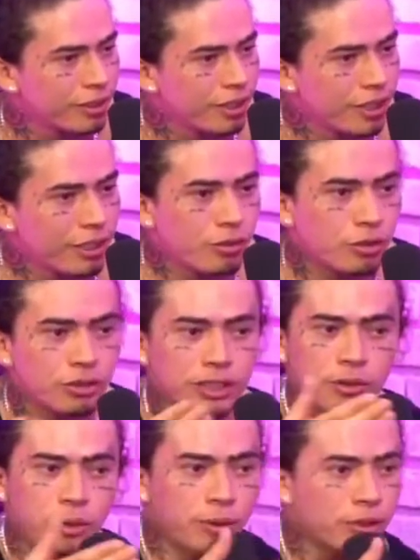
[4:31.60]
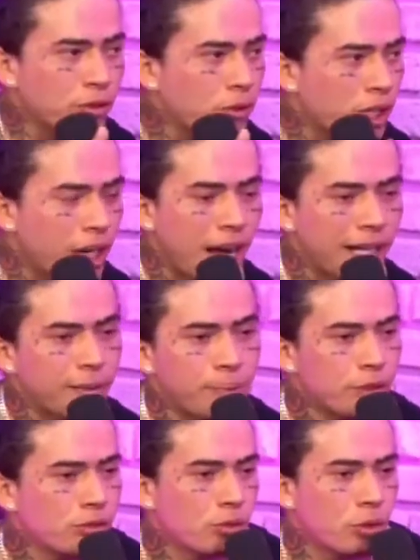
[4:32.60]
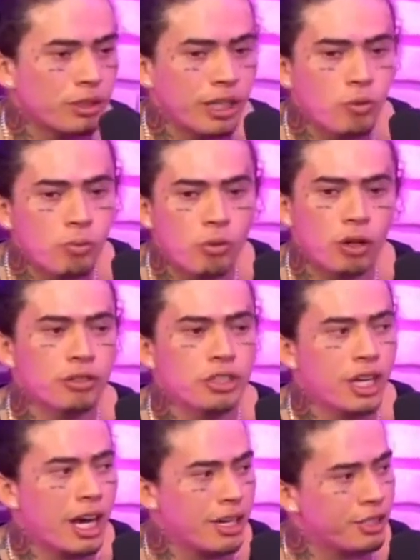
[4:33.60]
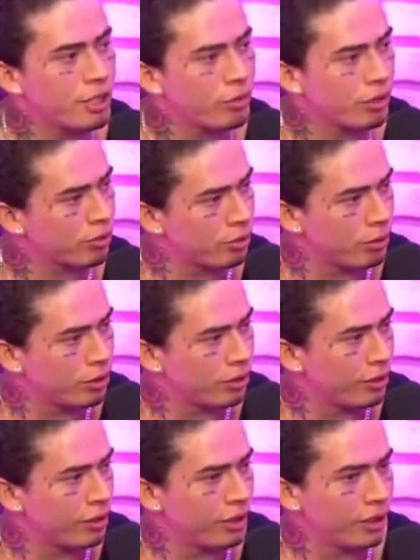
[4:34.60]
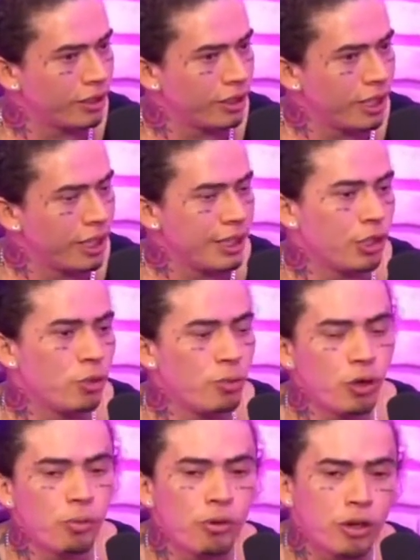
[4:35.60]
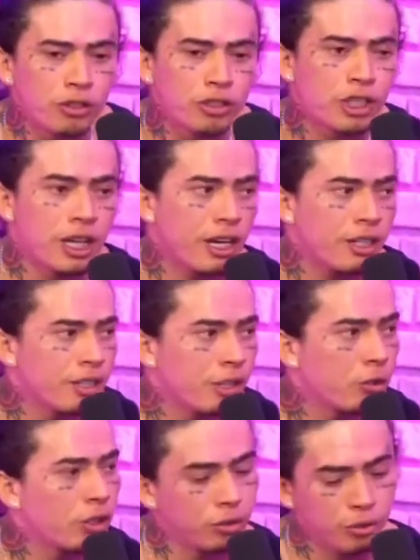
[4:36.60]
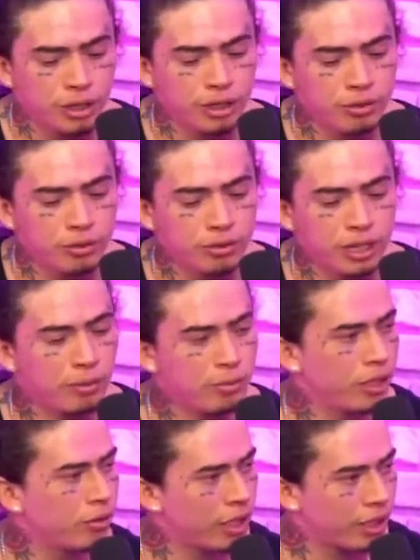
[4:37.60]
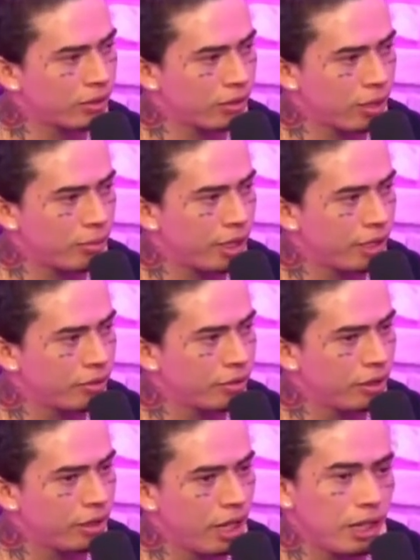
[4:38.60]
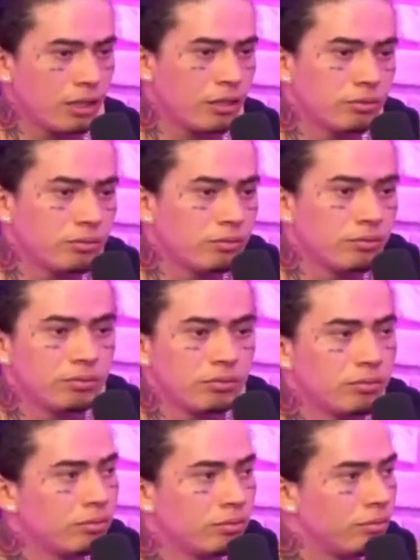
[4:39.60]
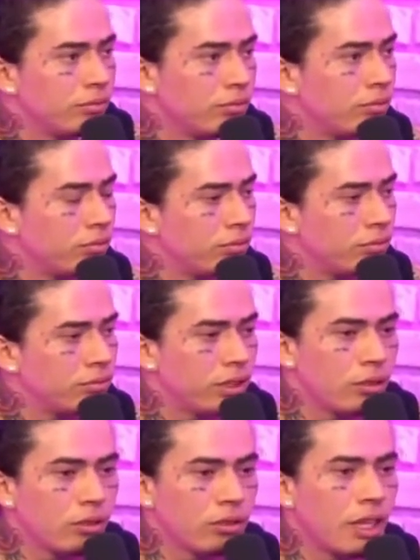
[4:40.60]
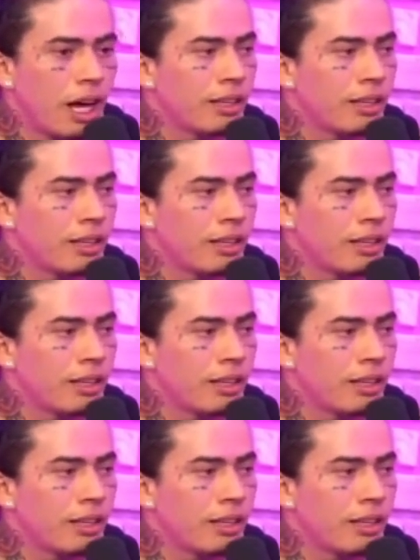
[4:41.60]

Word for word: Você é uma pessoa. Cada pessoa tem um modo de reagir com as coisas. Com as coisas, é uhum. verdade. E o meu modo de reagir quando eu termino um relacionamento é não Fala ter contato,